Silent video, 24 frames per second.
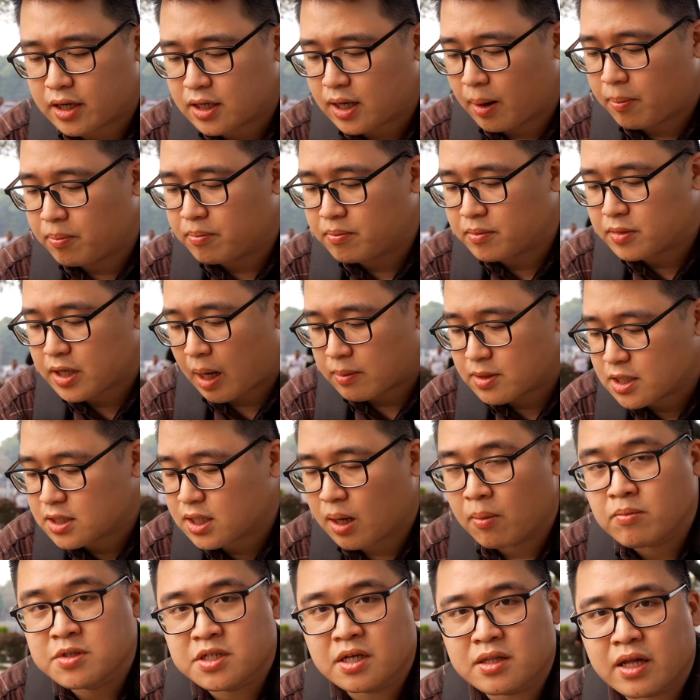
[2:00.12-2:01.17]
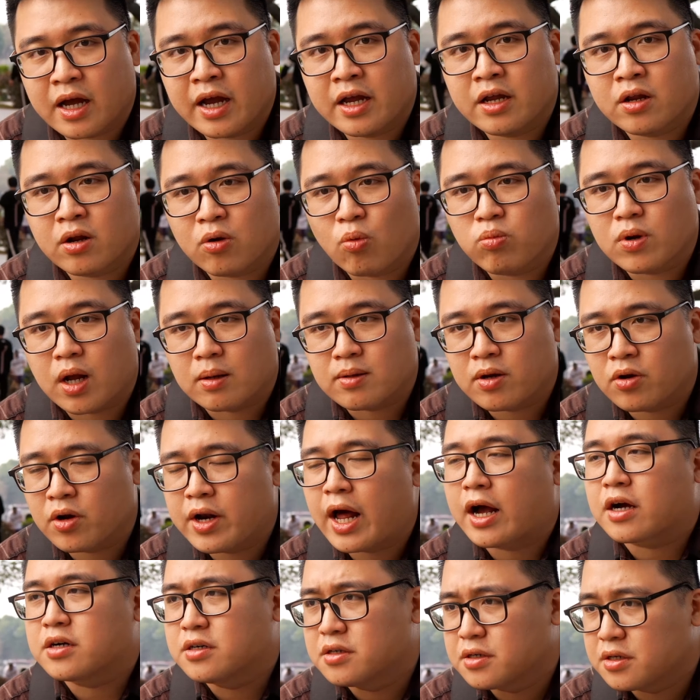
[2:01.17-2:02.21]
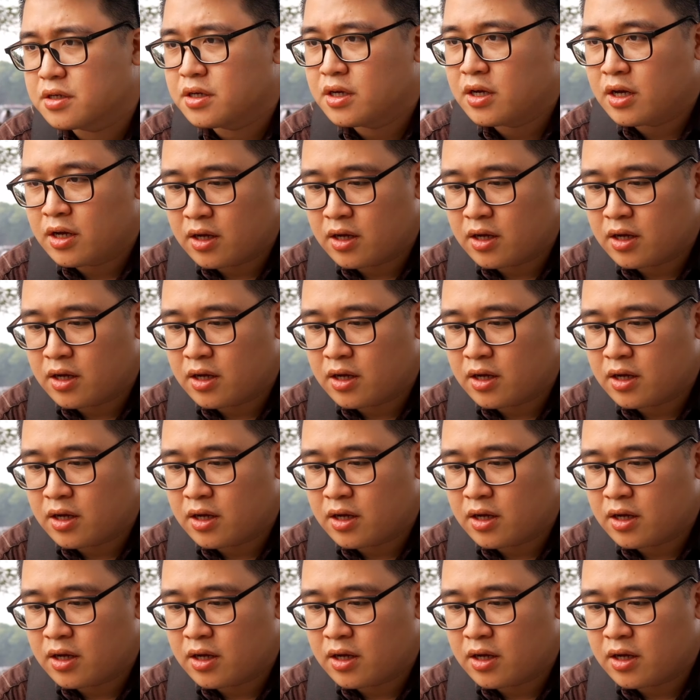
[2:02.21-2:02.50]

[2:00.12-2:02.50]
cái cầm cảm giác cầm trên tay cũng cảm giác nó đặc hơn